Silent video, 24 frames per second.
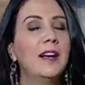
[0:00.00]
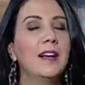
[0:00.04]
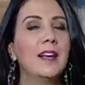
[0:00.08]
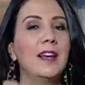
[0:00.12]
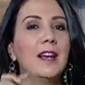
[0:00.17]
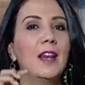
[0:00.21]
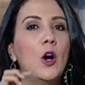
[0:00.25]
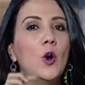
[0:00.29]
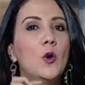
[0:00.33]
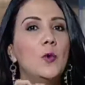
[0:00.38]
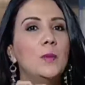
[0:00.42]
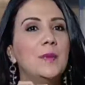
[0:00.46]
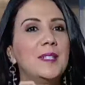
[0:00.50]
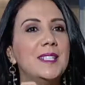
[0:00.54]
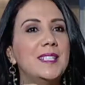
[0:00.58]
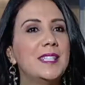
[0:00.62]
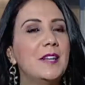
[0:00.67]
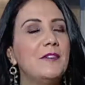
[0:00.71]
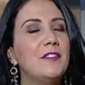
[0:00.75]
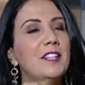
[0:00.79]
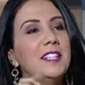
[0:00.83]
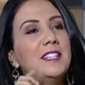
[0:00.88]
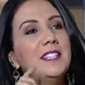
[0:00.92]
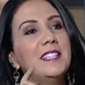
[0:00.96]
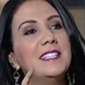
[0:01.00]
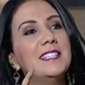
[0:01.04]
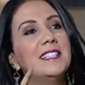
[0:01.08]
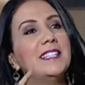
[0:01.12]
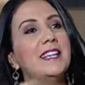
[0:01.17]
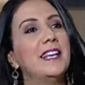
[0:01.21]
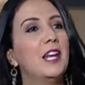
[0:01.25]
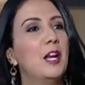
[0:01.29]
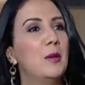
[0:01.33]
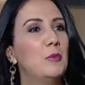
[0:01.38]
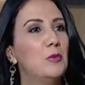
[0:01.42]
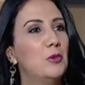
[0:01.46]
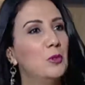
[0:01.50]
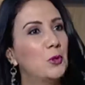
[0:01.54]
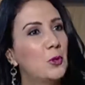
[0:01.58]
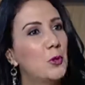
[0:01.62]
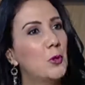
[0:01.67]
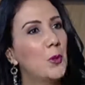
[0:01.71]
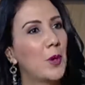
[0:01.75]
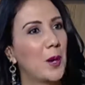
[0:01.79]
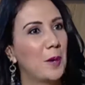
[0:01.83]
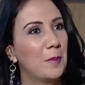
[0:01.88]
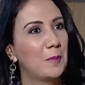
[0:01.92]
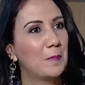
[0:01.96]
كنلقاوه بزاف عند الناس اللي كيلعبوا
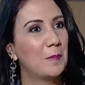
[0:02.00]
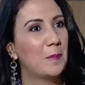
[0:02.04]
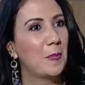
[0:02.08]
الكره